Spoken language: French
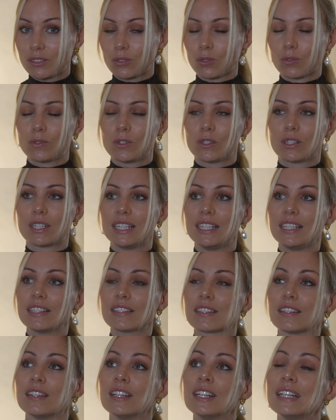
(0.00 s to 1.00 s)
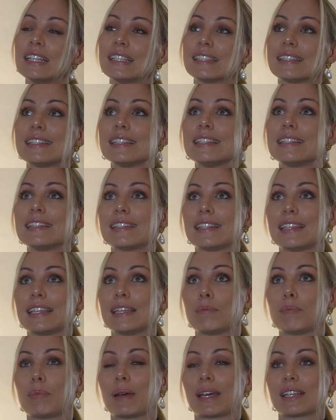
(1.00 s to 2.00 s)
sur votre liste. Si
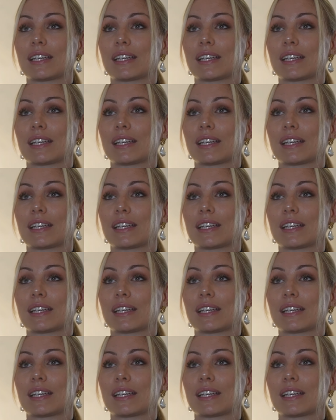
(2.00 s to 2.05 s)
c'est par